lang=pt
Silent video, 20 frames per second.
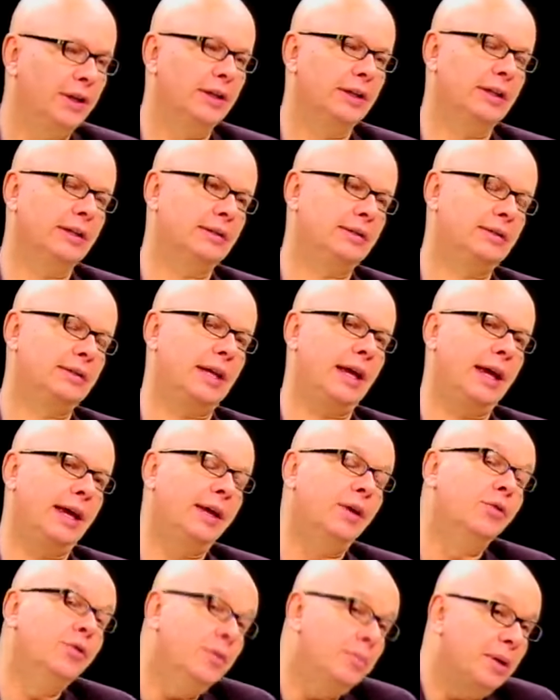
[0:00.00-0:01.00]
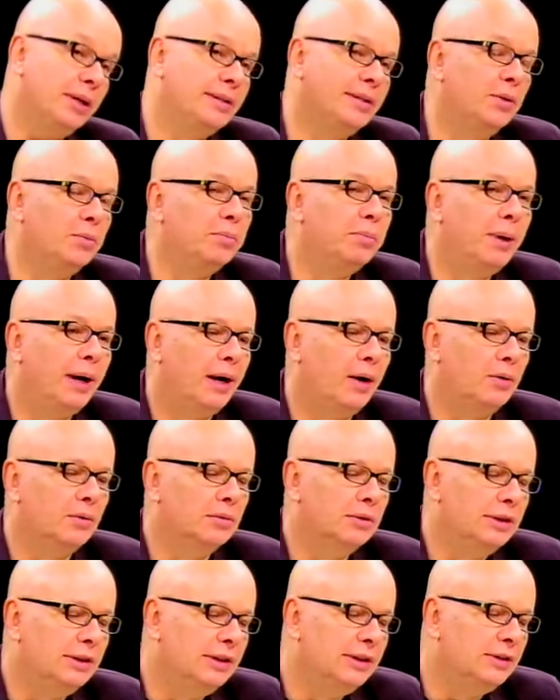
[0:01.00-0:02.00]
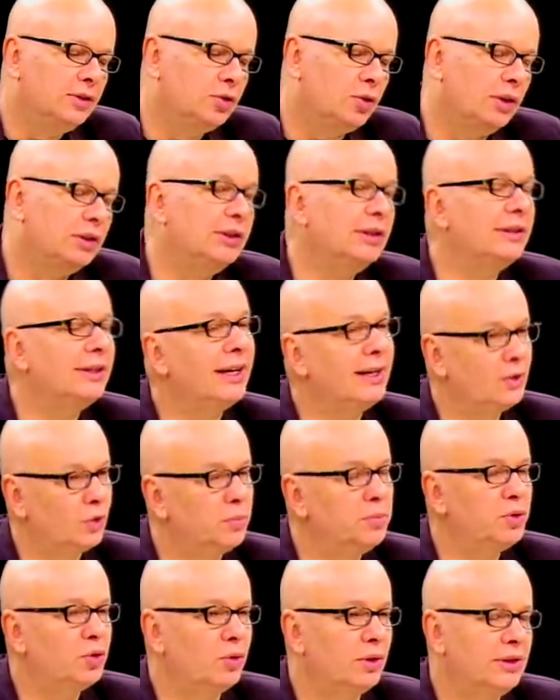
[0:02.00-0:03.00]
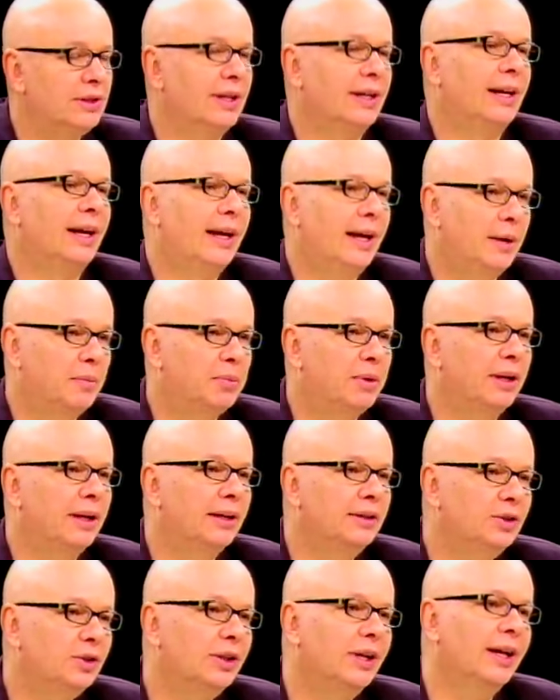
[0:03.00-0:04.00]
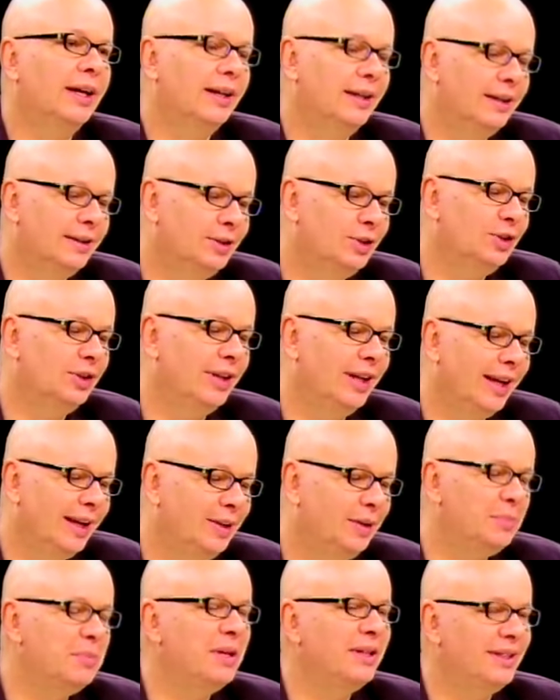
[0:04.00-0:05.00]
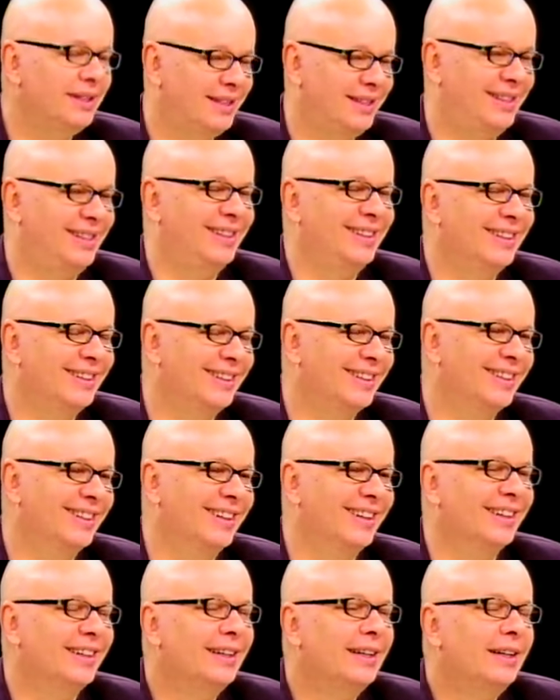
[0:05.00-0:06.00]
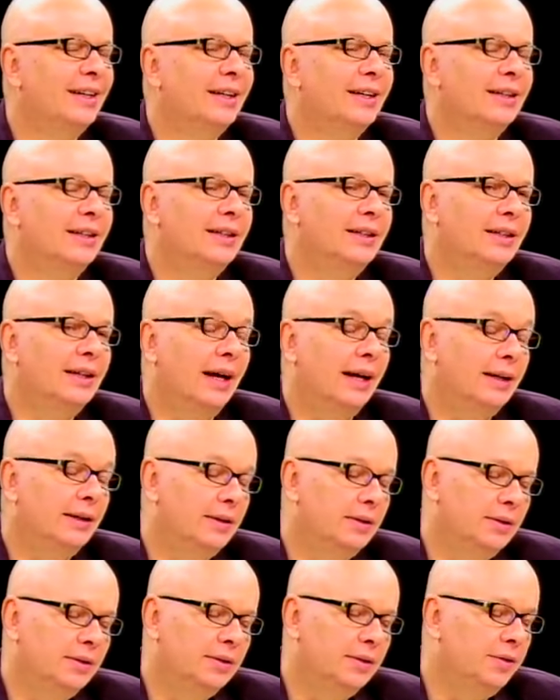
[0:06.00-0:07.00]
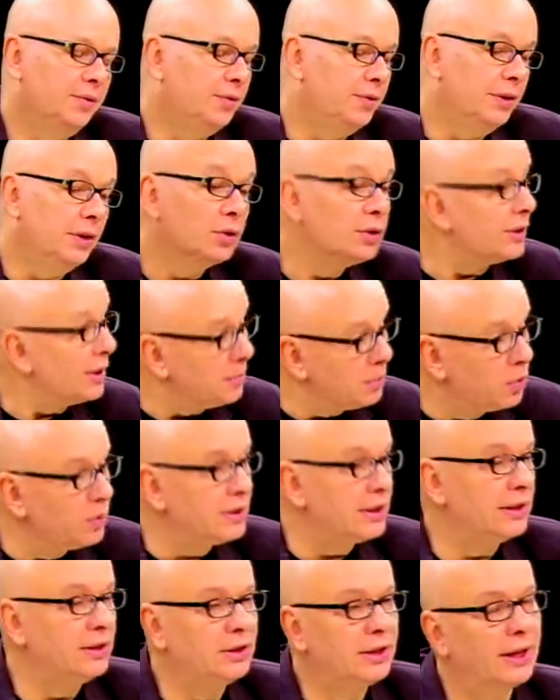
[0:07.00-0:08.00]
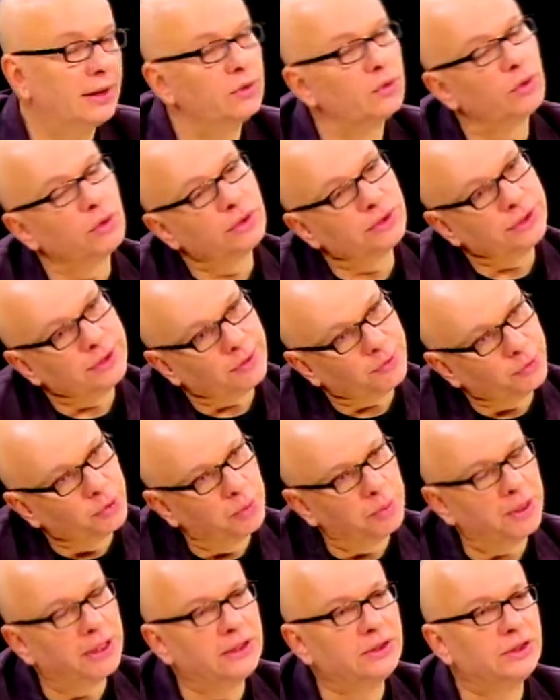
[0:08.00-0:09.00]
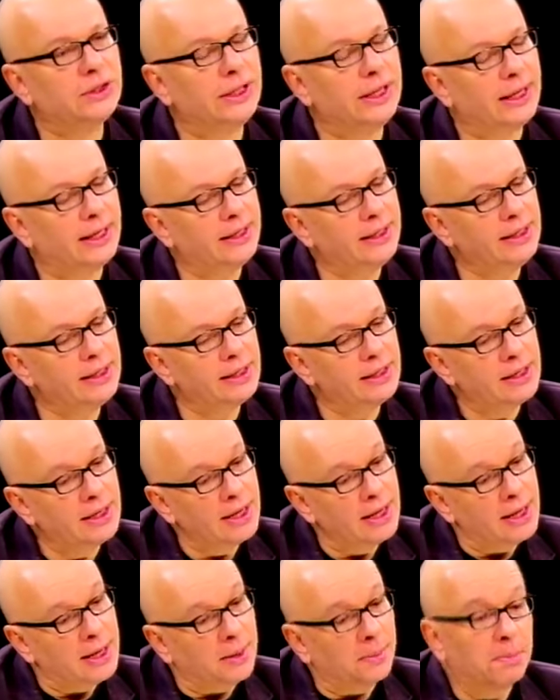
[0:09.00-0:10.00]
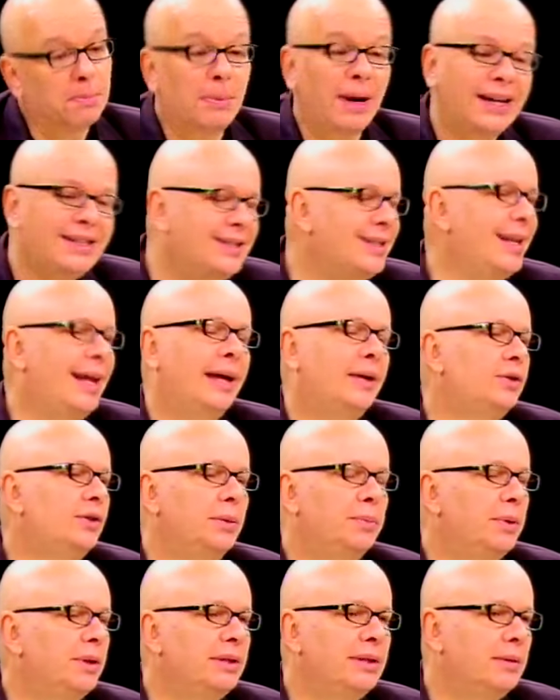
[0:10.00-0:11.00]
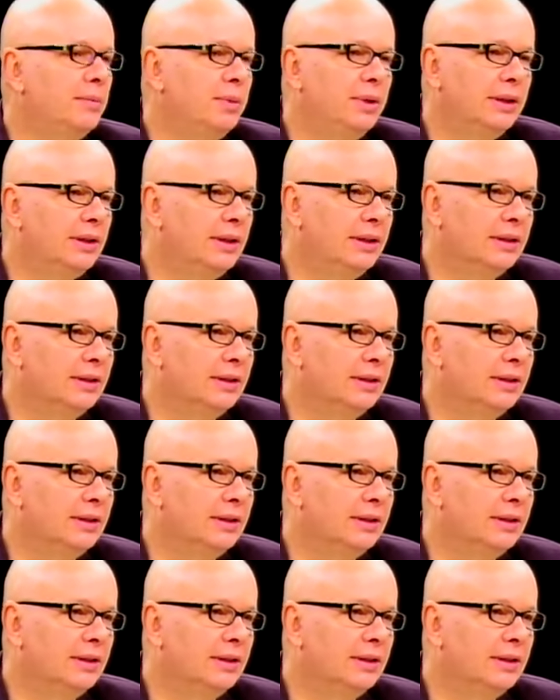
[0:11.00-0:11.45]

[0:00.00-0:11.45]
vem antes. É. é. Eu vim para São Paulo e só tinha três opções naquela época, né? Engenharia, direito e medicina, né? E aí, enfim, eu sempre gostei de tecnologia, fui para engenharia, mas lá eu já percebi